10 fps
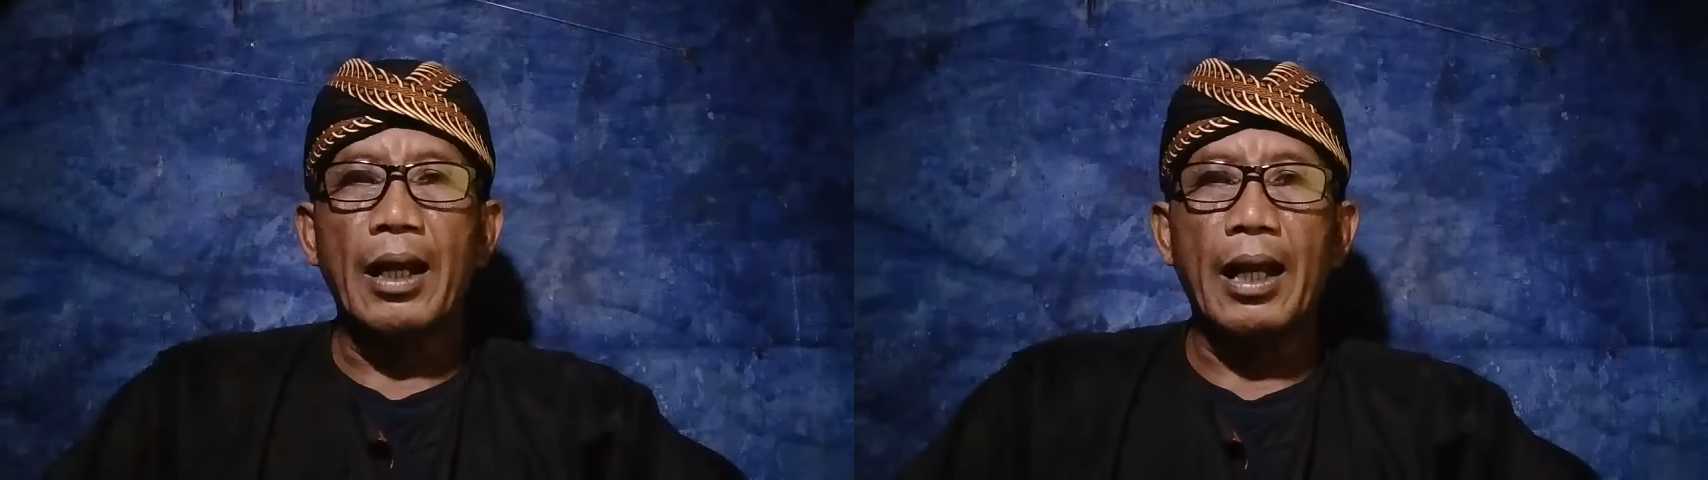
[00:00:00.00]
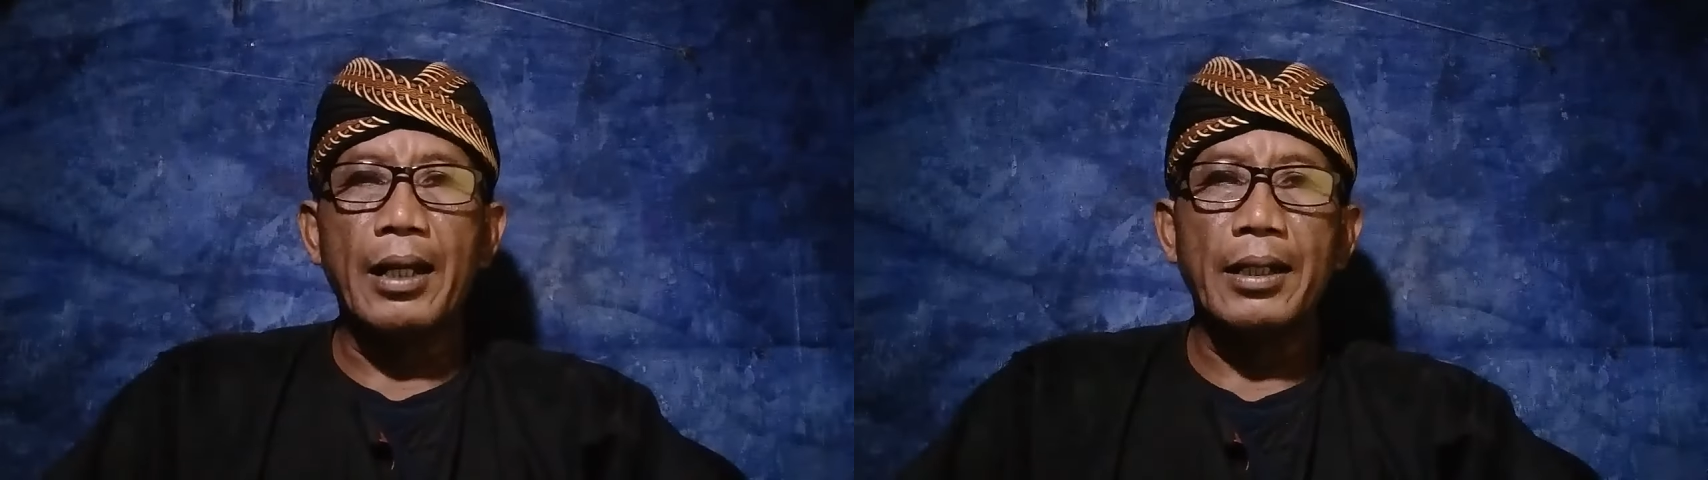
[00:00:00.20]

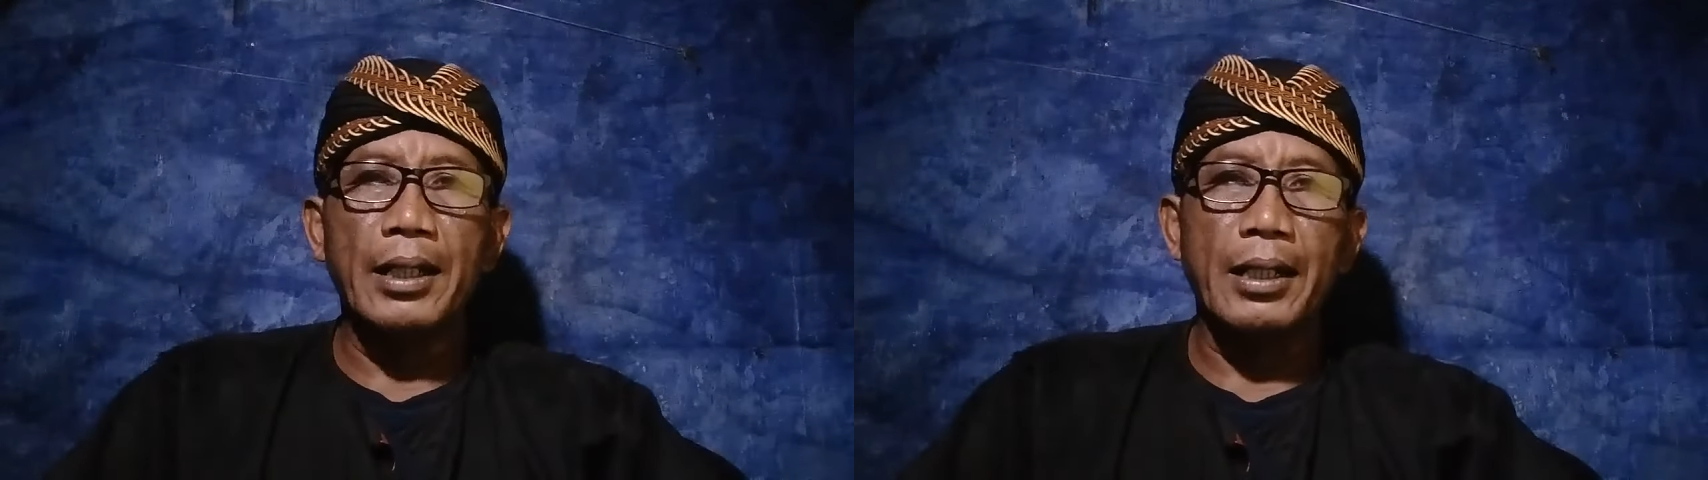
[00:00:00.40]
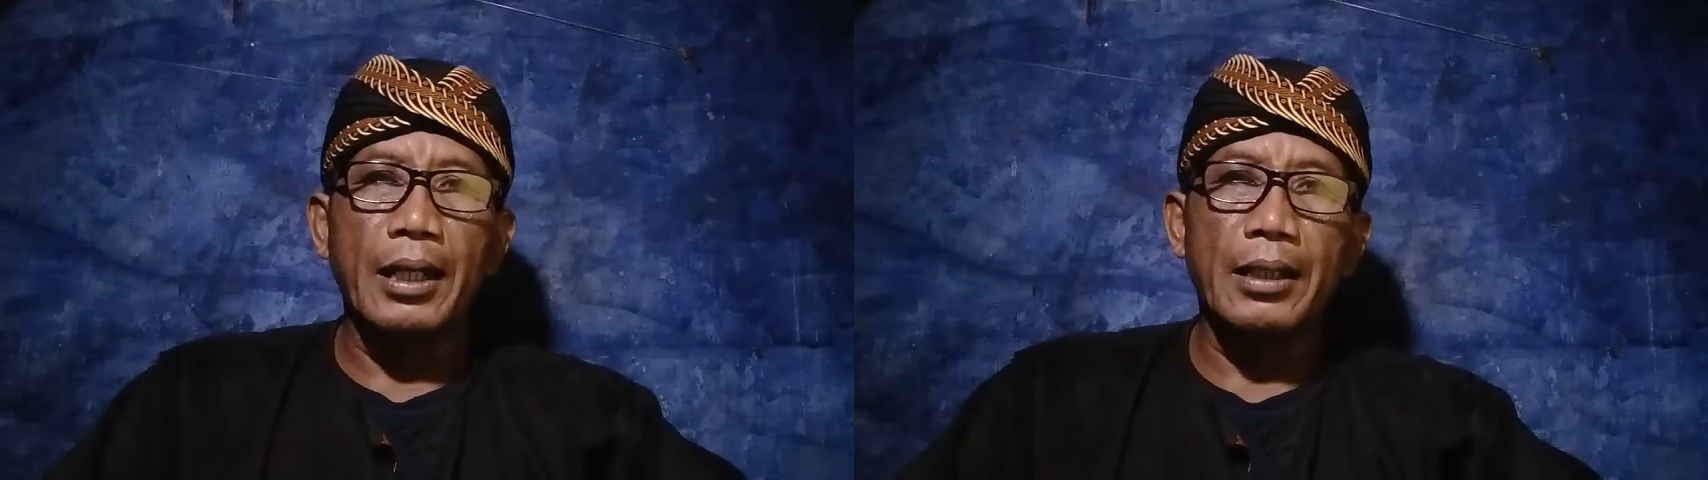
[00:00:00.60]

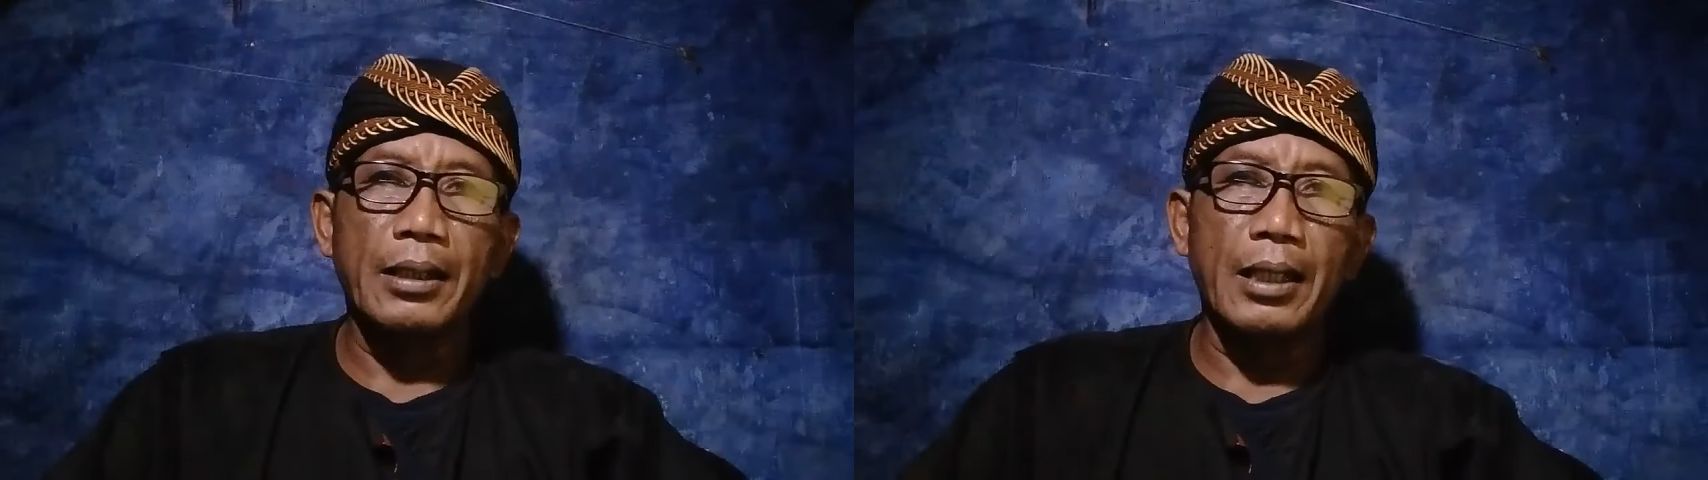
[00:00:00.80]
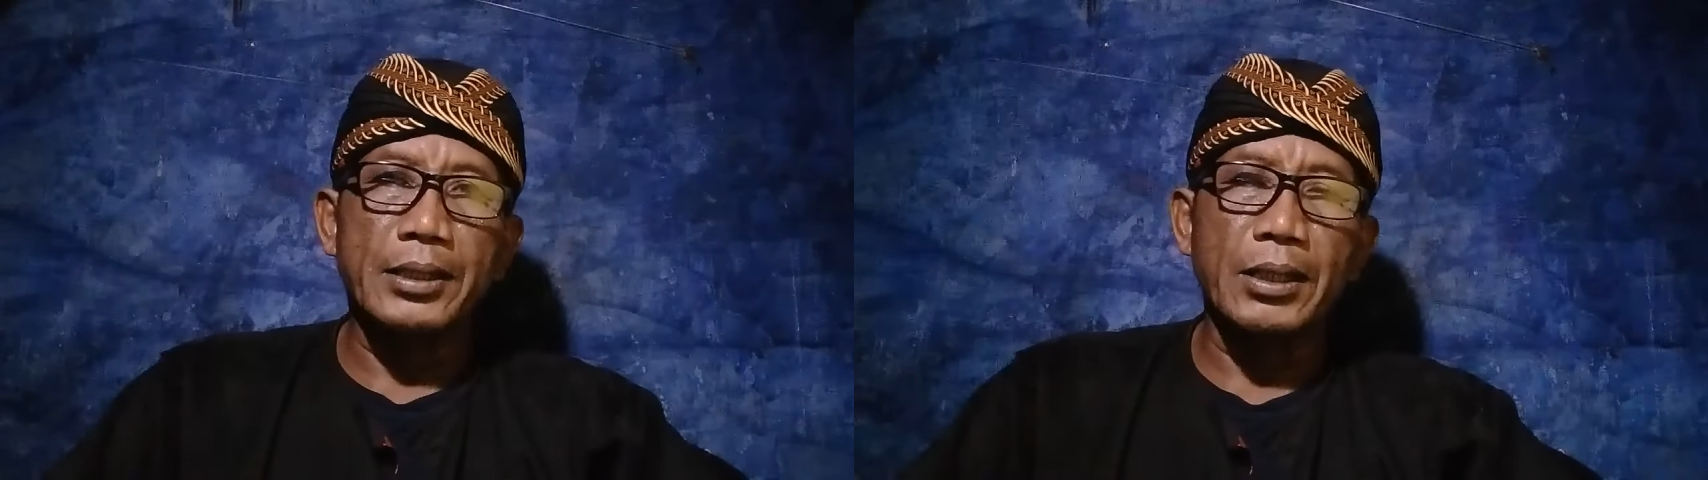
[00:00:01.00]
Andai
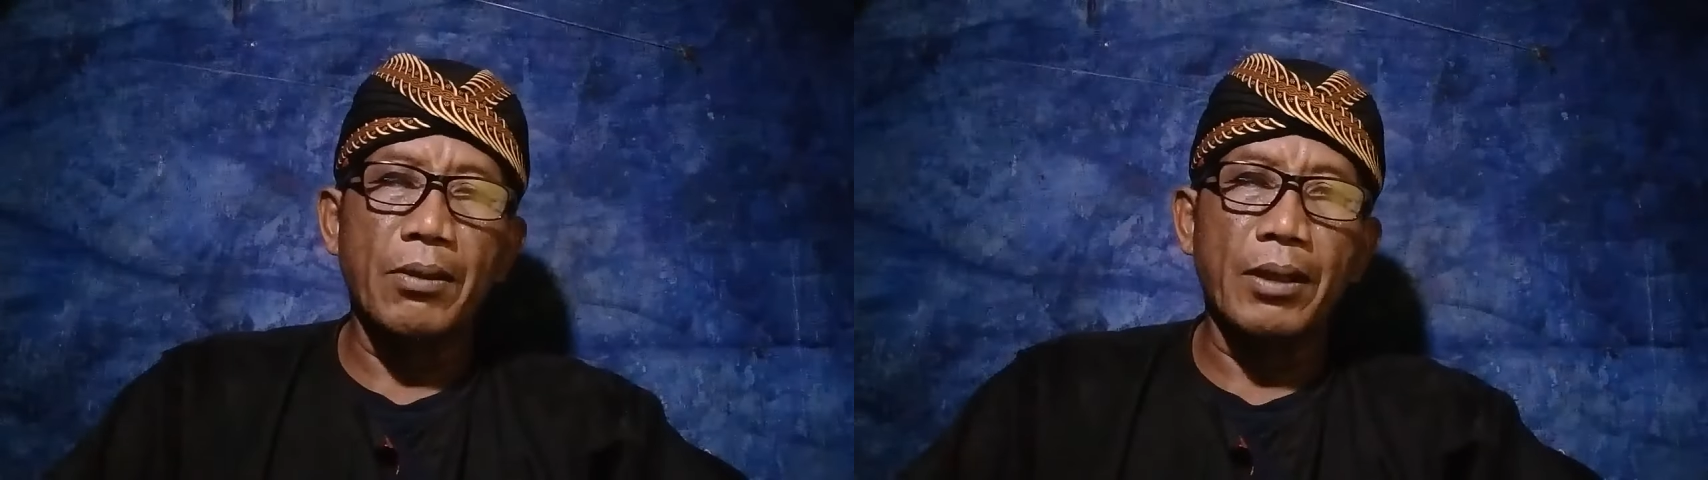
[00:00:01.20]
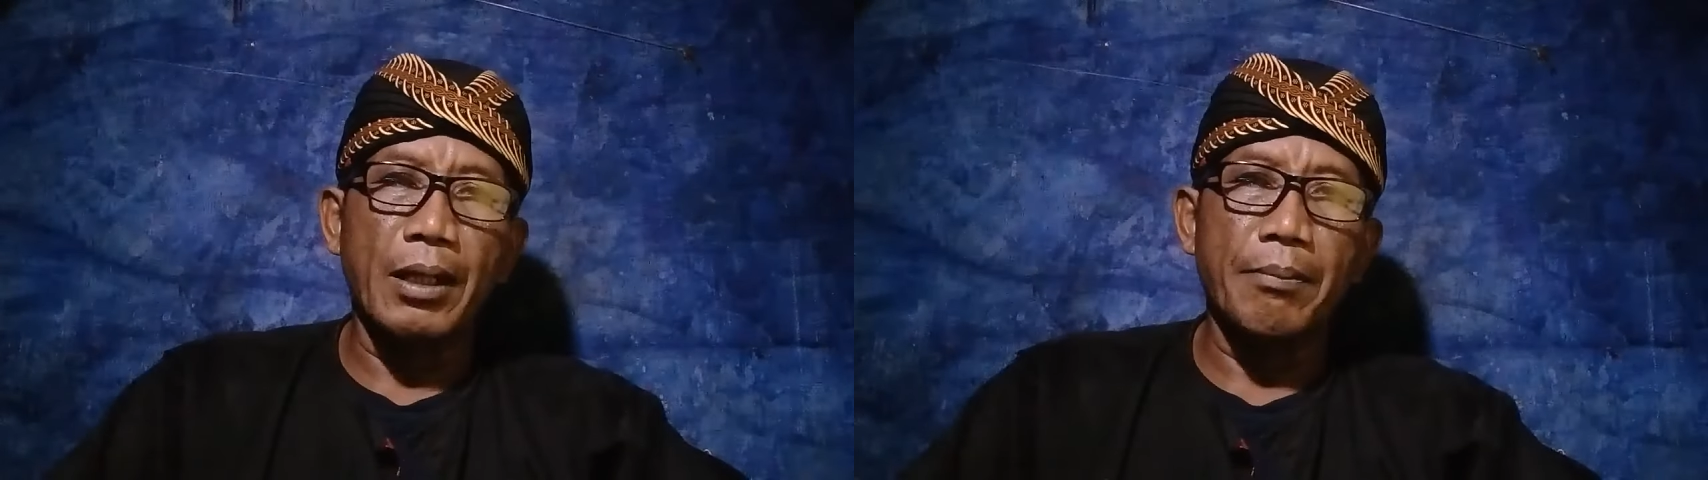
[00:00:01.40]
kata
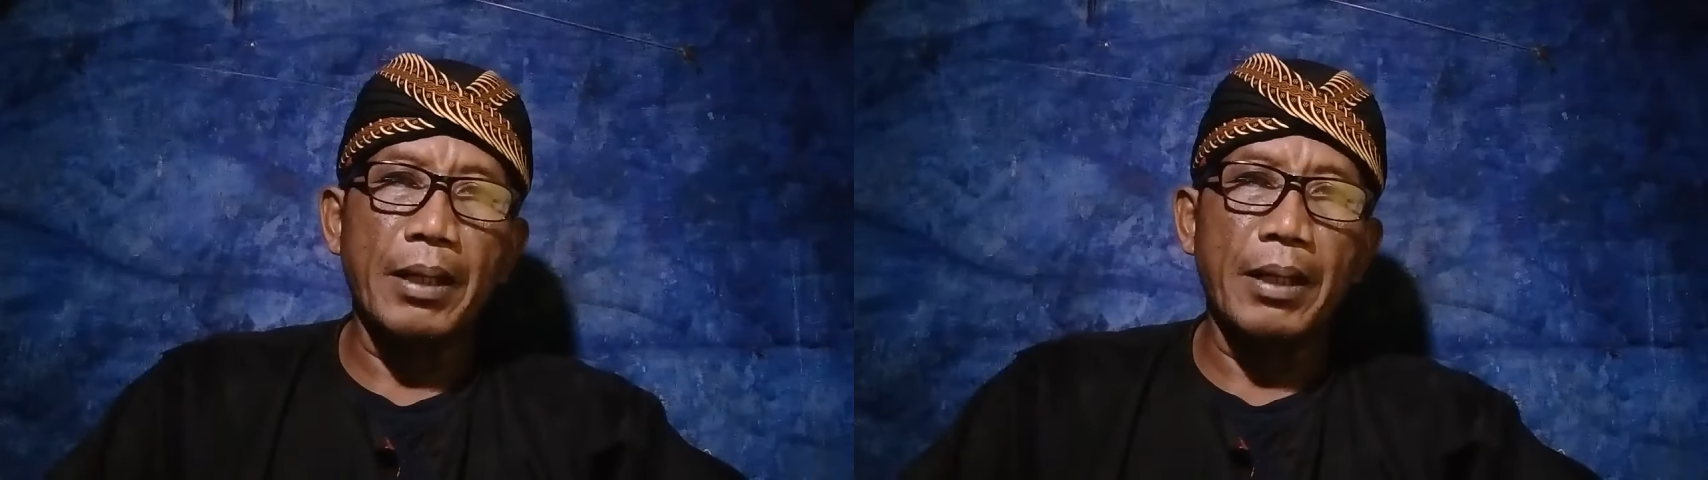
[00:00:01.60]
seorang